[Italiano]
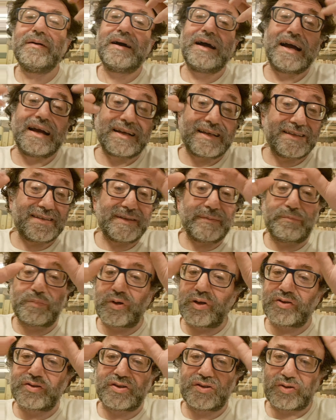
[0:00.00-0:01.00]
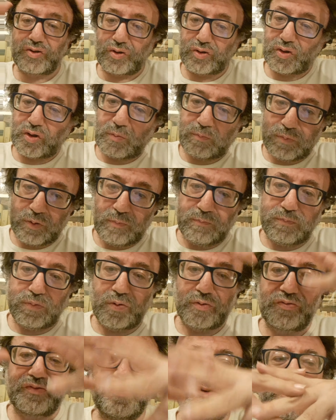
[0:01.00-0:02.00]
anche se però se sono troppo
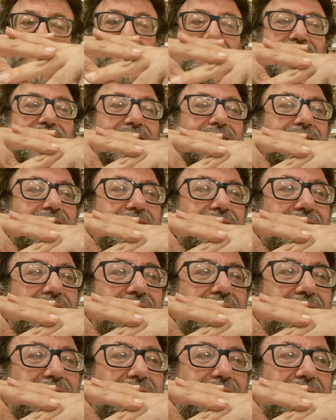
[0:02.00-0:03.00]
opposti eh,